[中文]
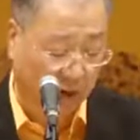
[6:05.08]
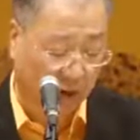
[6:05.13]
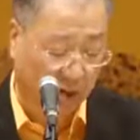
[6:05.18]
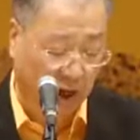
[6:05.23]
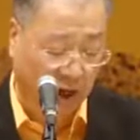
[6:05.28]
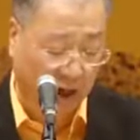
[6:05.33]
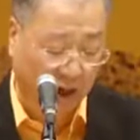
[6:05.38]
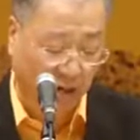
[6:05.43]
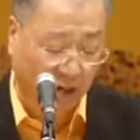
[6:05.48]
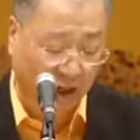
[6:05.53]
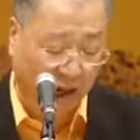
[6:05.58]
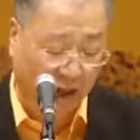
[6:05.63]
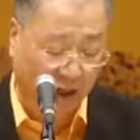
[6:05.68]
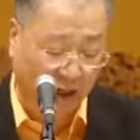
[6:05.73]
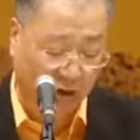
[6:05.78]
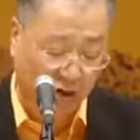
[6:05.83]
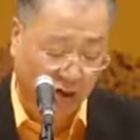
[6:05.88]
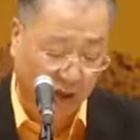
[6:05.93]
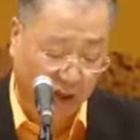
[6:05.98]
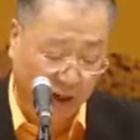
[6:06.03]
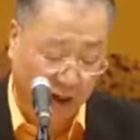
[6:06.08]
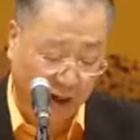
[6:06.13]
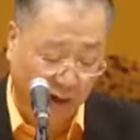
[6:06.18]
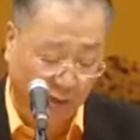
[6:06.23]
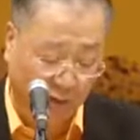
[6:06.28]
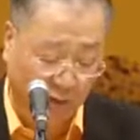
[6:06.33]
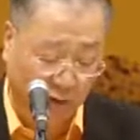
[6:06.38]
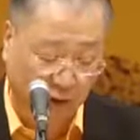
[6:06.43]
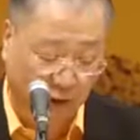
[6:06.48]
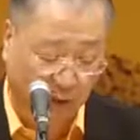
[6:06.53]
到达觉
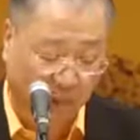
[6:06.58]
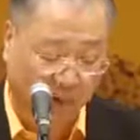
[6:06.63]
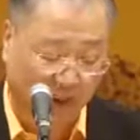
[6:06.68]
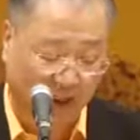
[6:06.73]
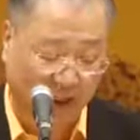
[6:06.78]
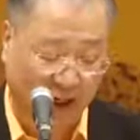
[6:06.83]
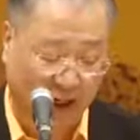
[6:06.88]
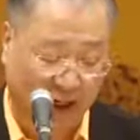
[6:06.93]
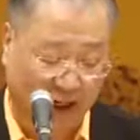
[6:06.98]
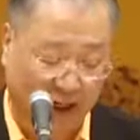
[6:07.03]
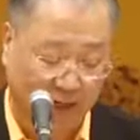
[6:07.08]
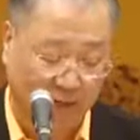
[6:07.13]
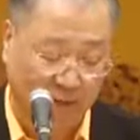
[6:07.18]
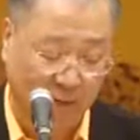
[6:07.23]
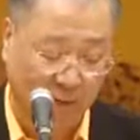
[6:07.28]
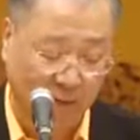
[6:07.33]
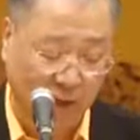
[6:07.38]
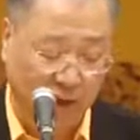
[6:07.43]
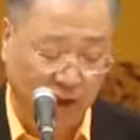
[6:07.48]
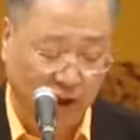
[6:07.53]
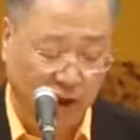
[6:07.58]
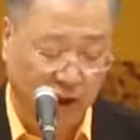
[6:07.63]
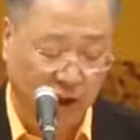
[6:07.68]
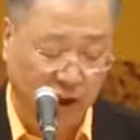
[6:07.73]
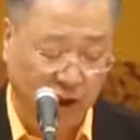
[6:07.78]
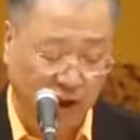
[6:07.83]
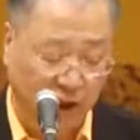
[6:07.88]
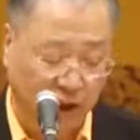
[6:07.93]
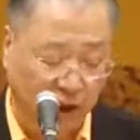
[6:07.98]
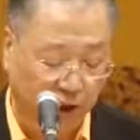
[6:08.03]
悟的彼岸。
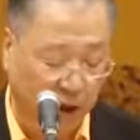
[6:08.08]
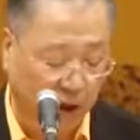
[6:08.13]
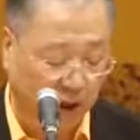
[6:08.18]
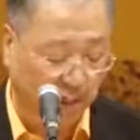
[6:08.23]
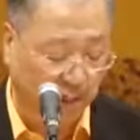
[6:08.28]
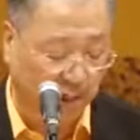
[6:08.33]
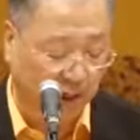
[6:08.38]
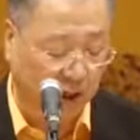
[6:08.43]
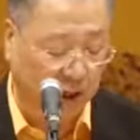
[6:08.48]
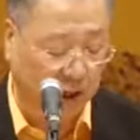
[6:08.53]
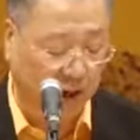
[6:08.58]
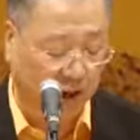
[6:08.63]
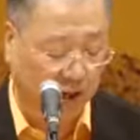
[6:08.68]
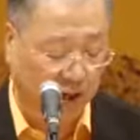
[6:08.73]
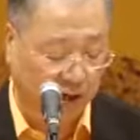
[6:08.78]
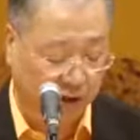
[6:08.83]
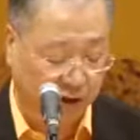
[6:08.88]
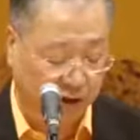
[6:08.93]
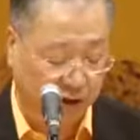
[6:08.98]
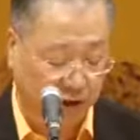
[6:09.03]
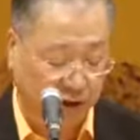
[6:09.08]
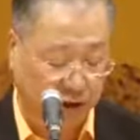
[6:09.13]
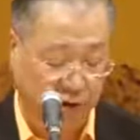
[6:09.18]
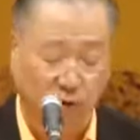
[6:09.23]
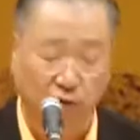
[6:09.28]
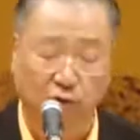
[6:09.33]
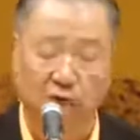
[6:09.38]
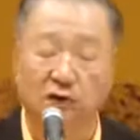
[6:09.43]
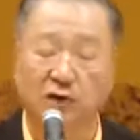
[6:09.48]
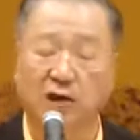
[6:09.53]
你一定不要执
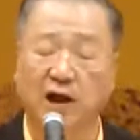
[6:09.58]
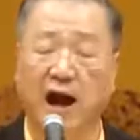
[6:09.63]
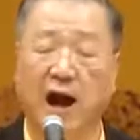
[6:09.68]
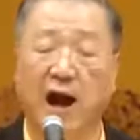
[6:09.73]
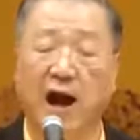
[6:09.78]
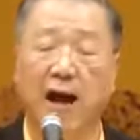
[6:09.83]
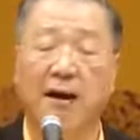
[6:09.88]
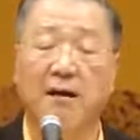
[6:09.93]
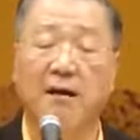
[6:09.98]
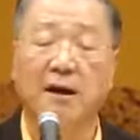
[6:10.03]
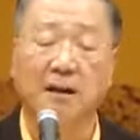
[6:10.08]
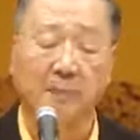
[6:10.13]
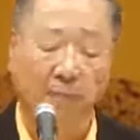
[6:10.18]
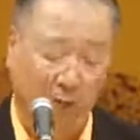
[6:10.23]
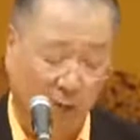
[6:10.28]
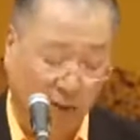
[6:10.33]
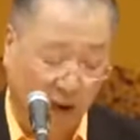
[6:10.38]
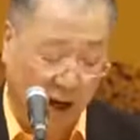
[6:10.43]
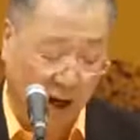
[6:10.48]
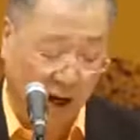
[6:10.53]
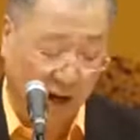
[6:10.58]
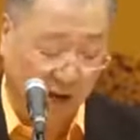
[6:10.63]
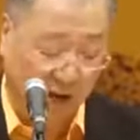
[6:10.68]
着它，不要